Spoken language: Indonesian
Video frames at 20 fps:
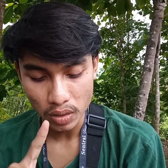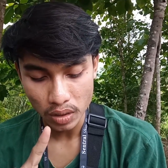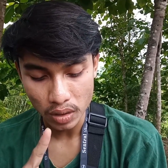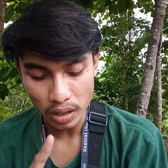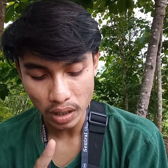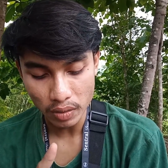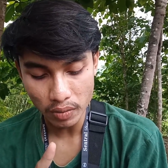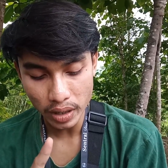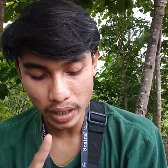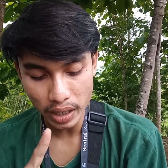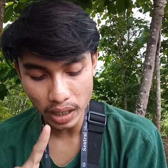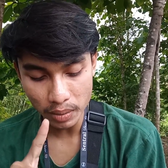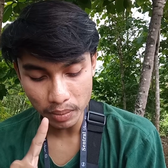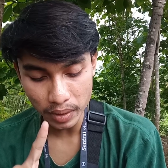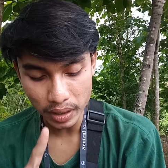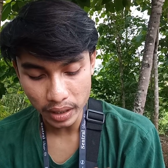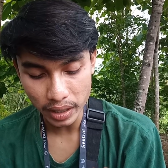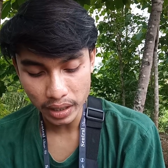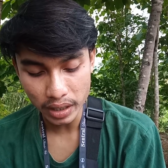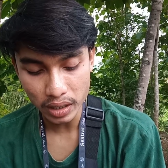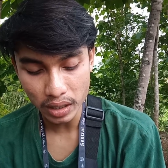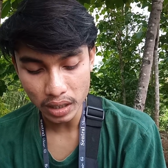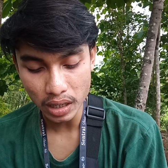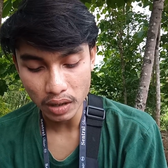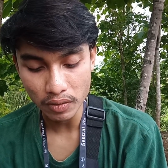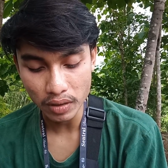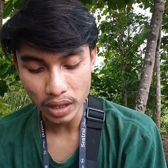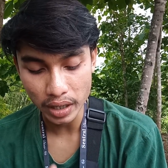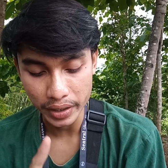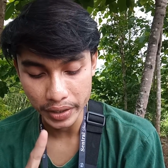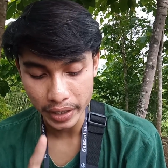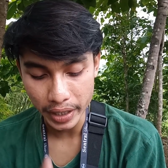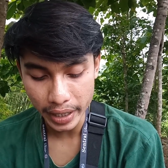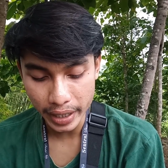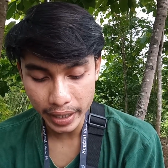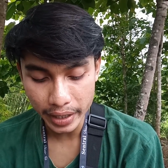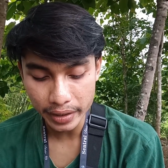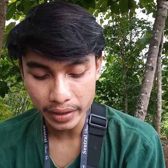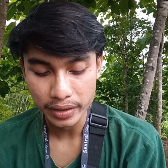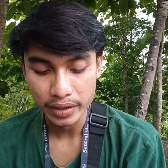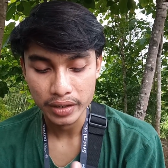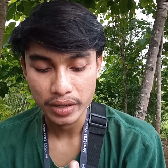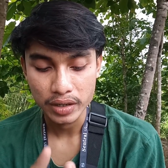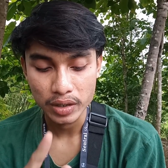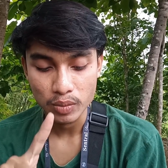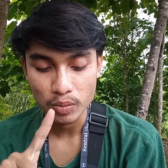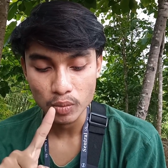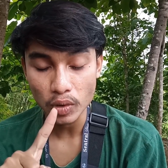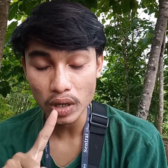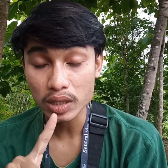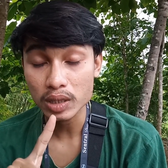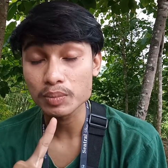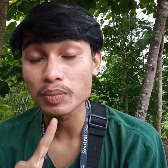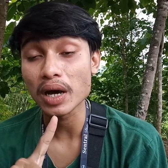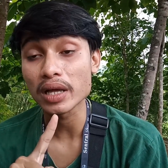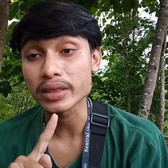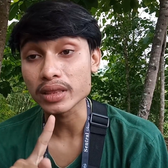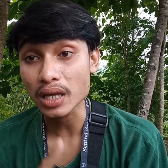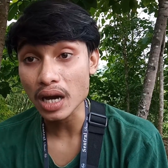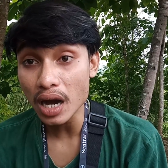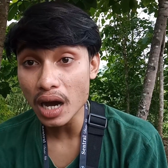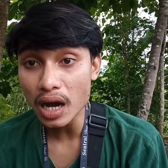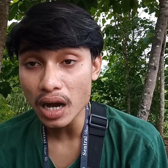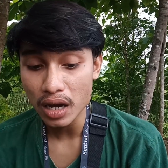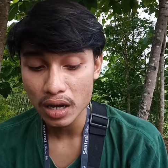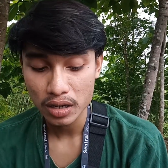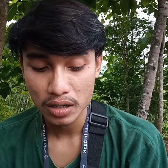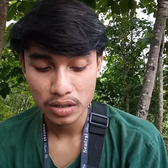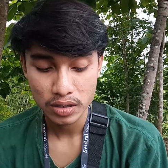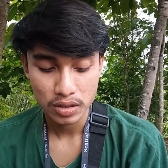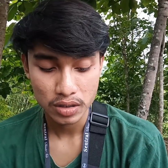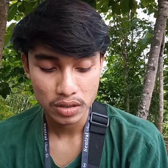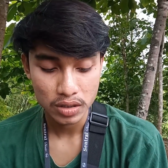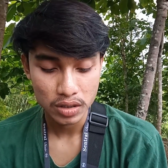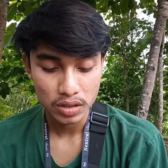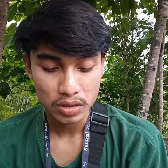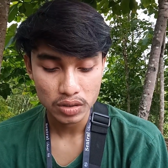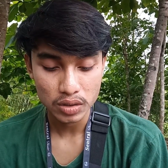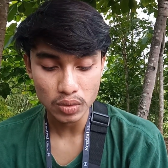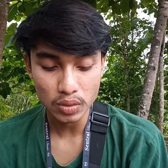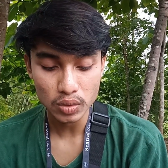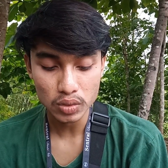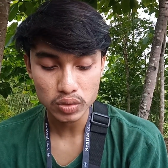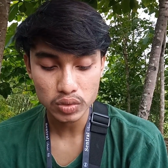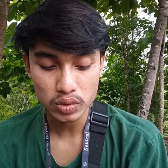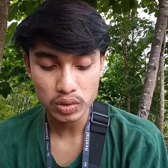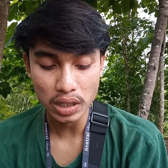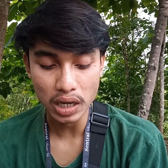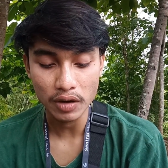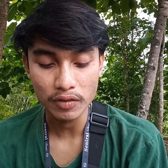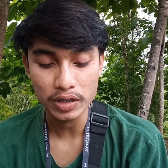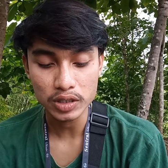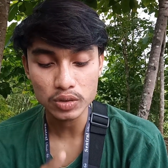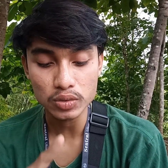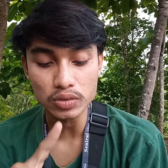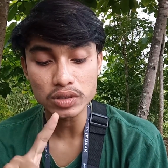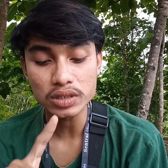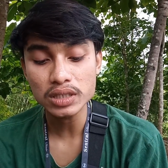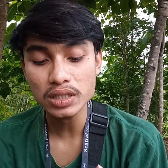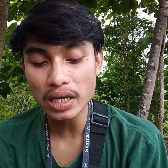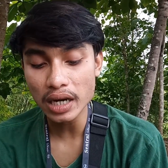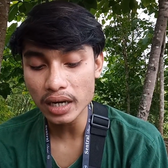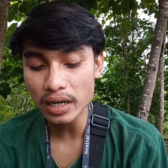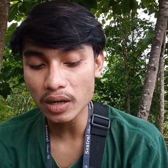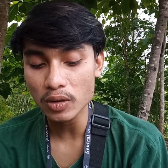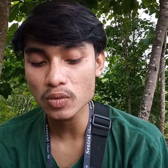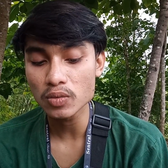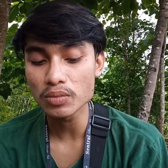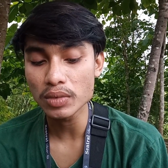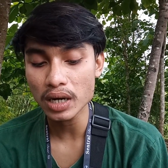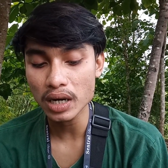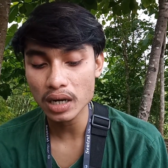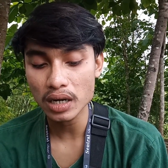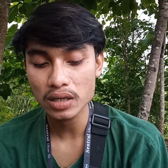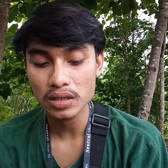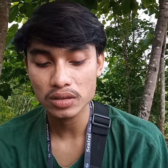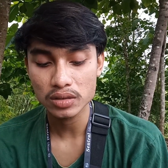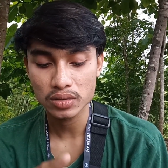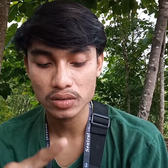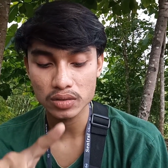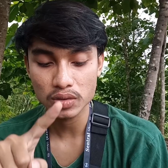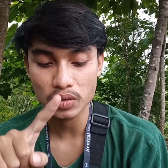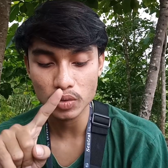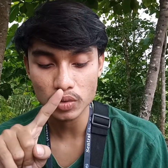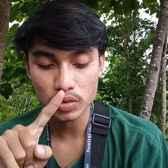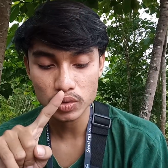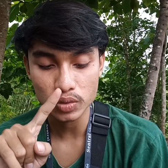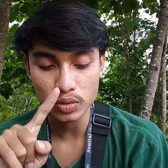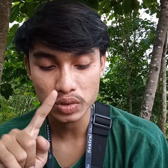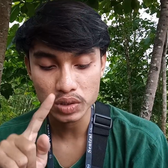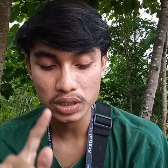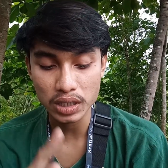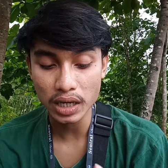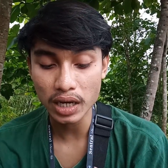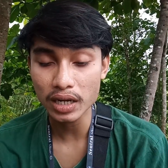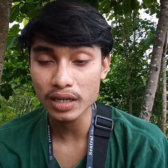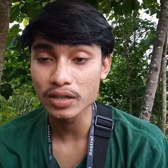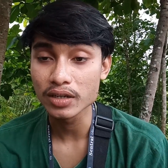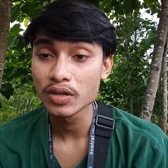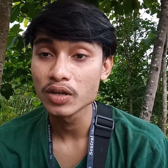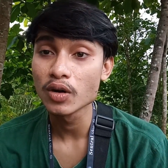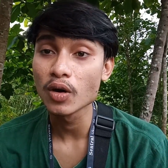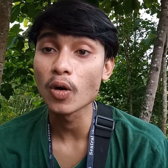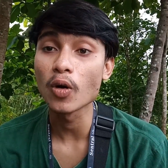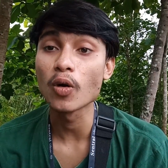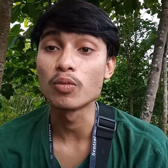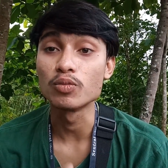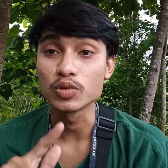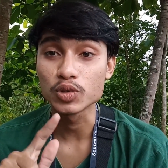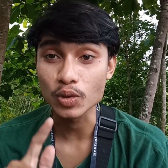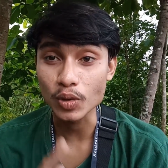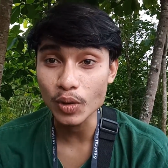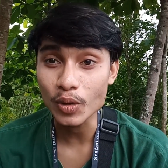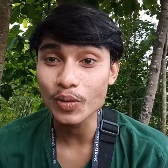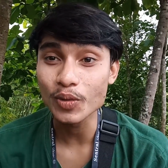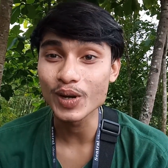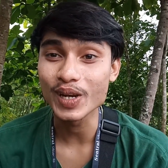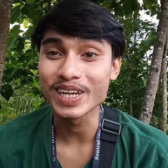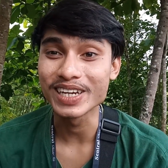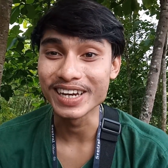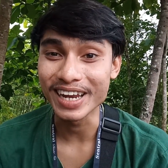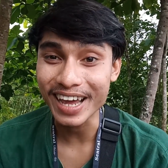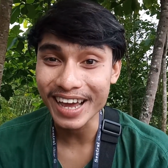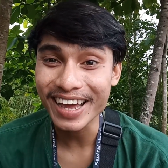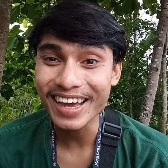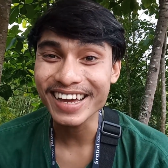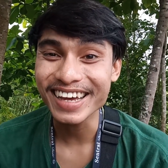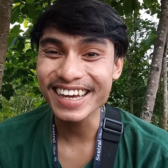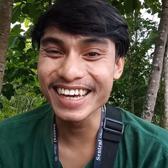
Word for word: ngelawangi ramane gawa gendeng muat bata hmm. terus gawe cucian nang omah hmm. terus cucian homsul kuline